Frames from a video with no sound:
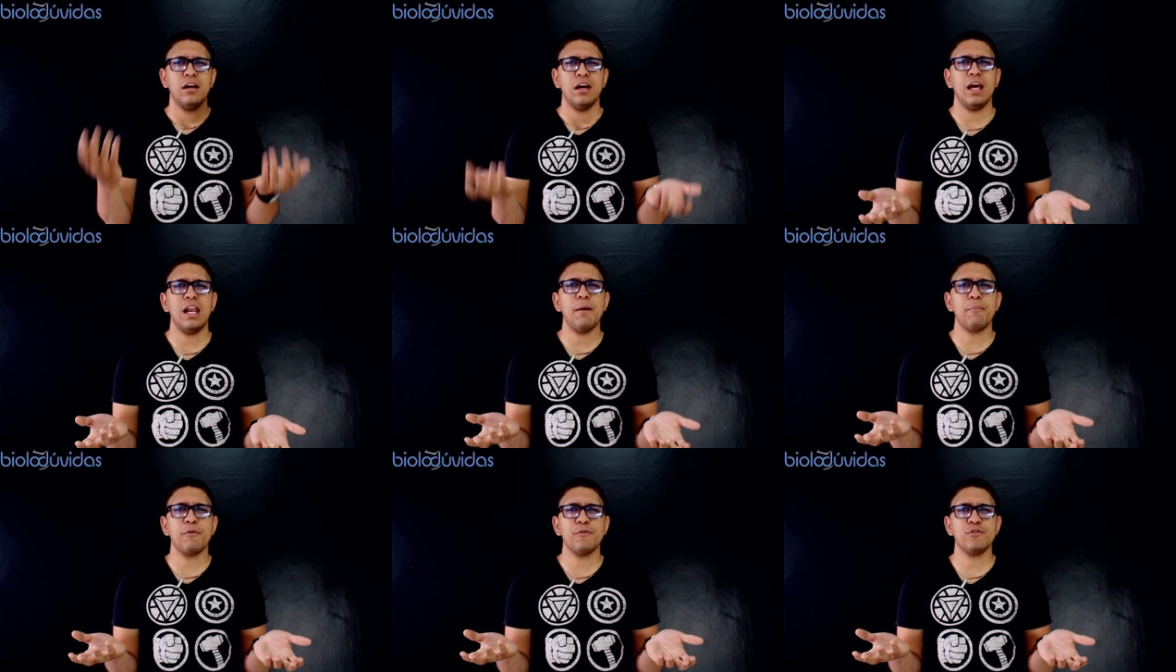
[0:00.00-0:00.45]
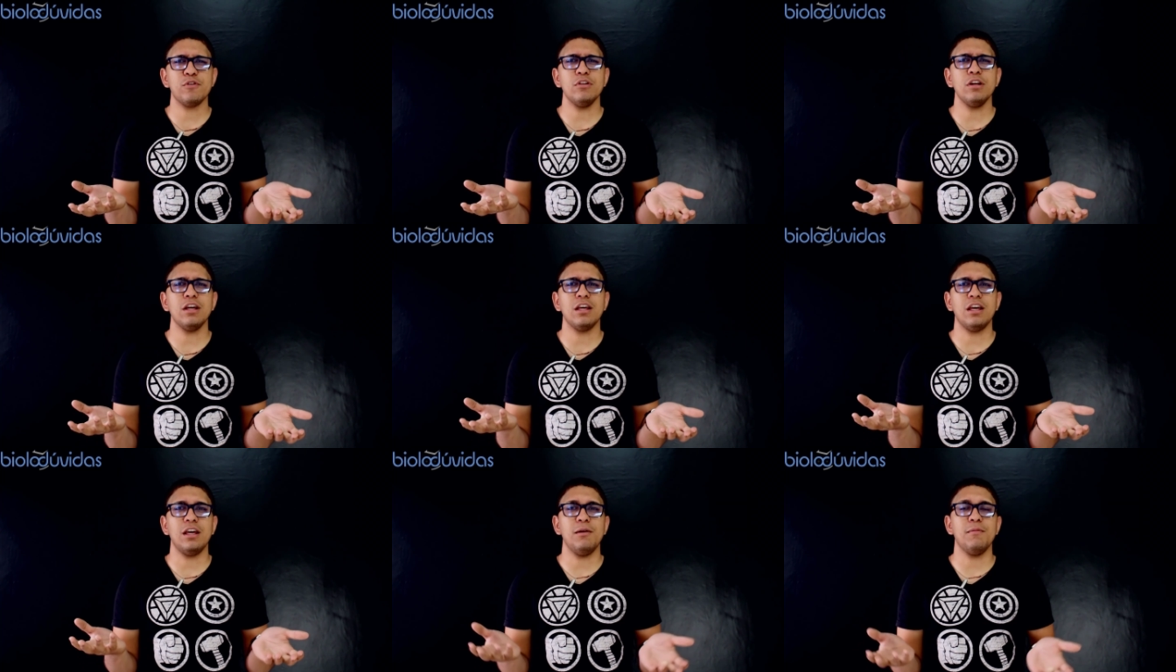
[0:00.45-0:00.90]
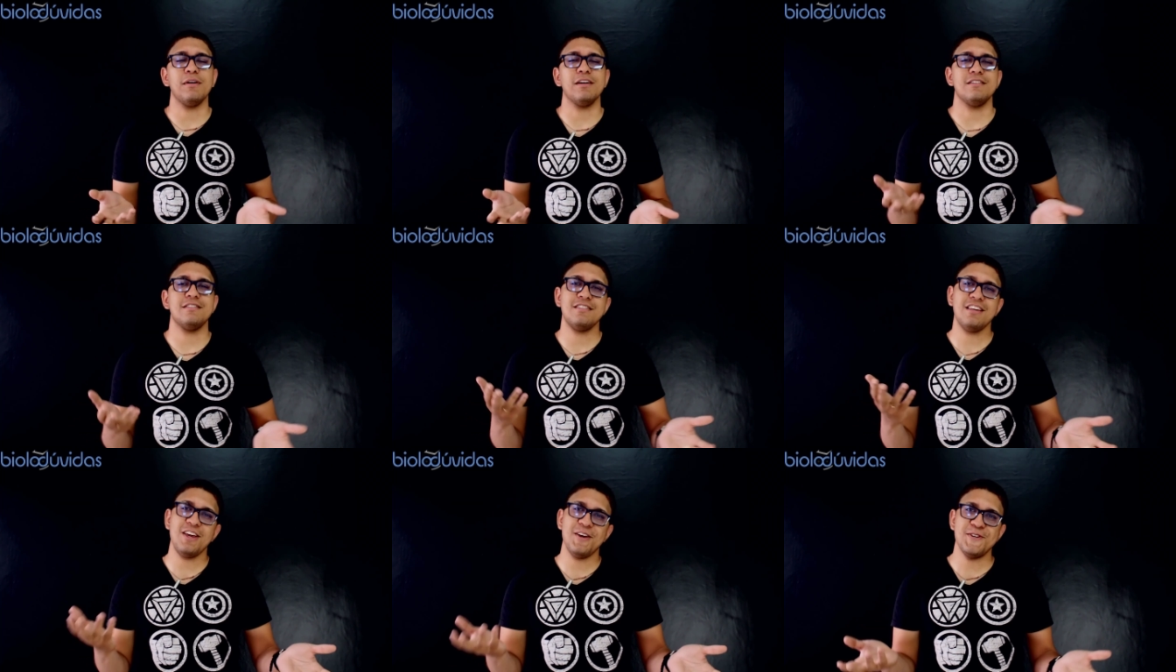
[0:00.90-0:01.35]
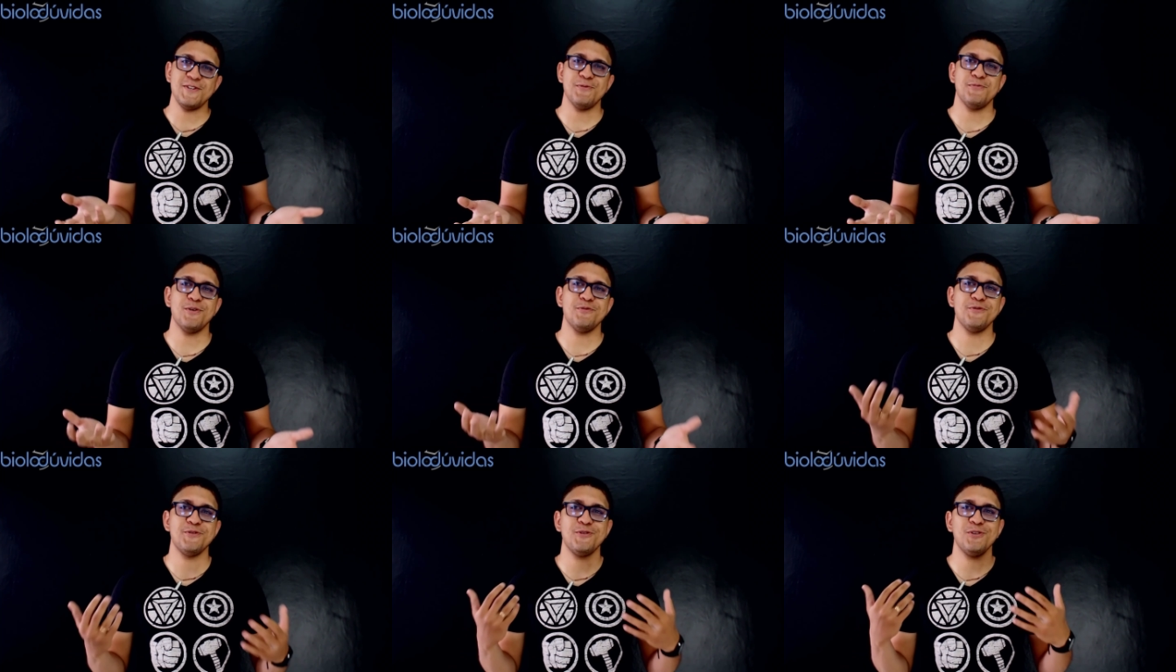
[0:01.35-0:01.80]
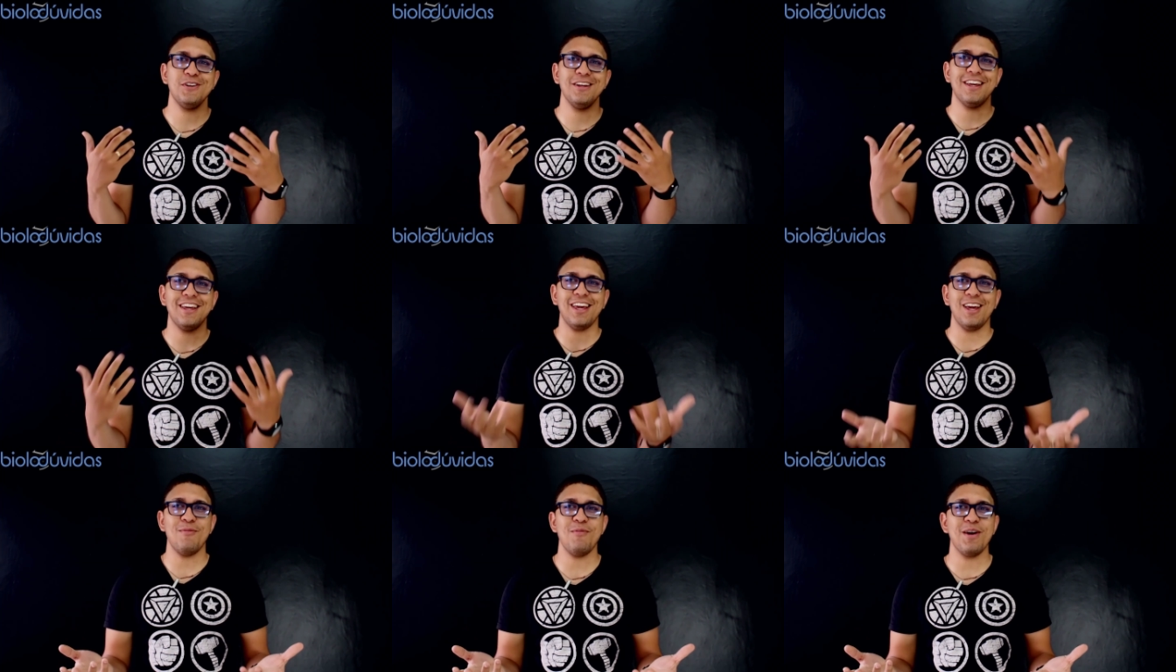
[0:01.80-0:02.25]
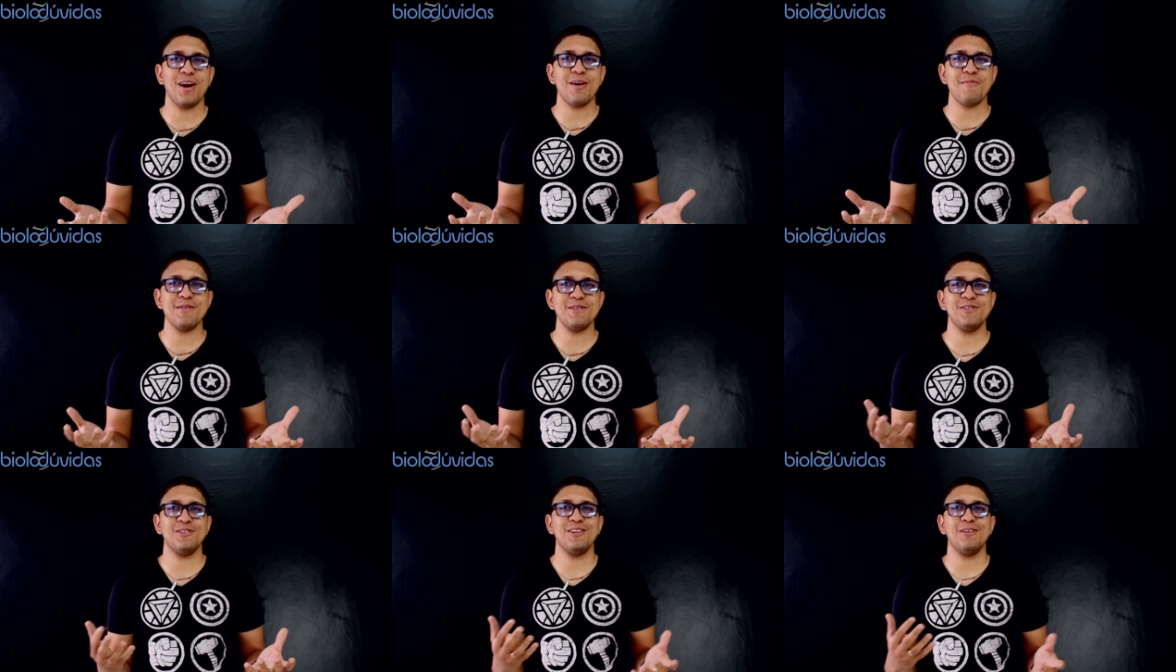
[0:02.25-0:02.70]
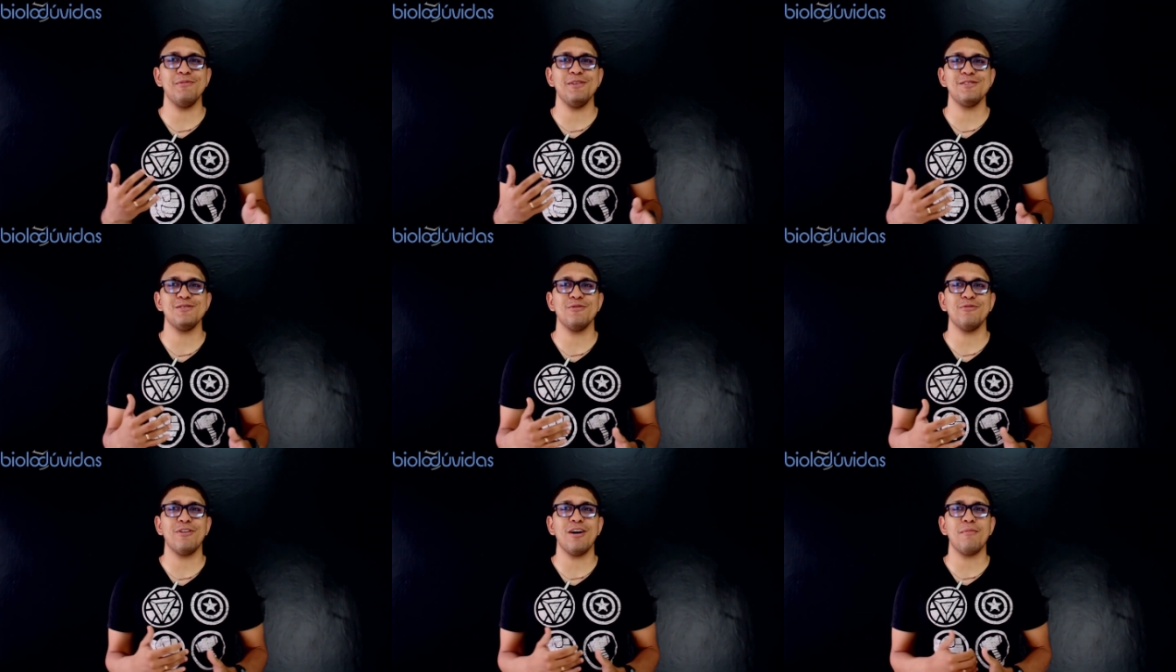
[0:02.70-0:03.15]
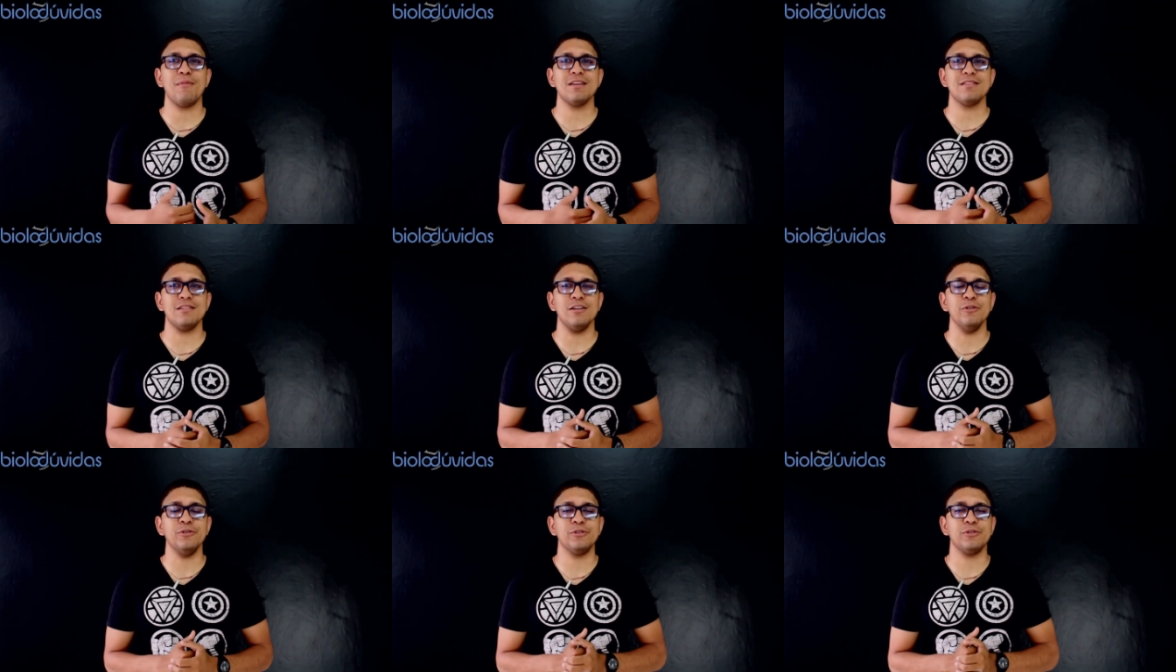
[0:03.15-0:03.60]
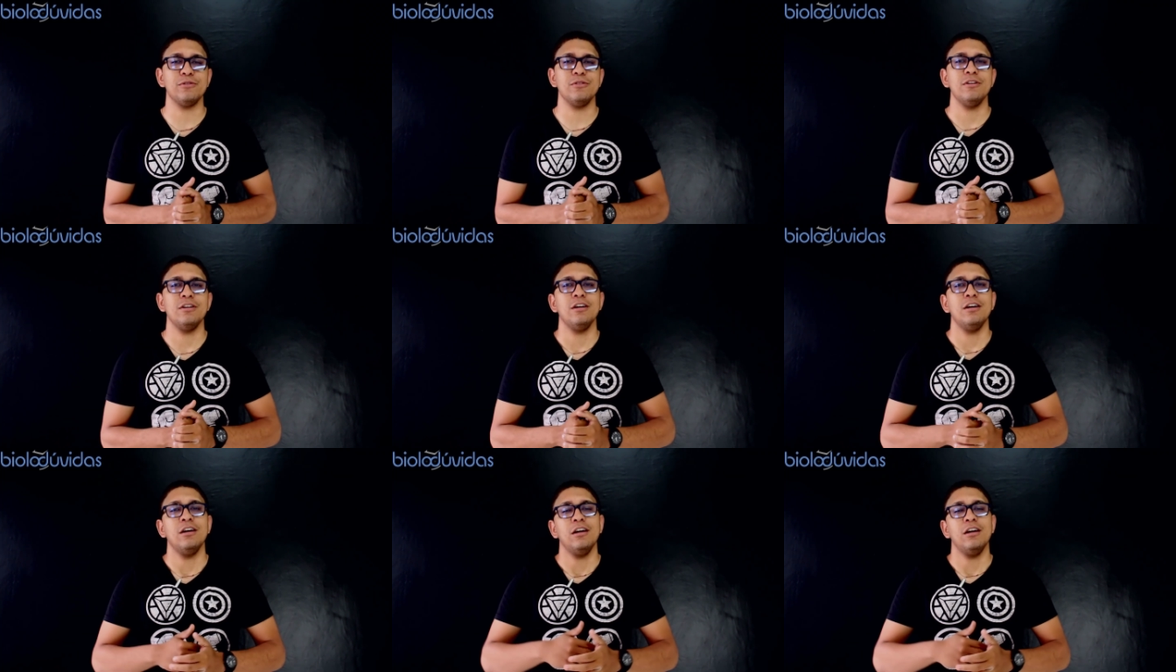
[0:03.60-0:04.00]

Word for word: ele é professor de química. Sim, eu sou professor de química, mas eu também sou farmacêutico.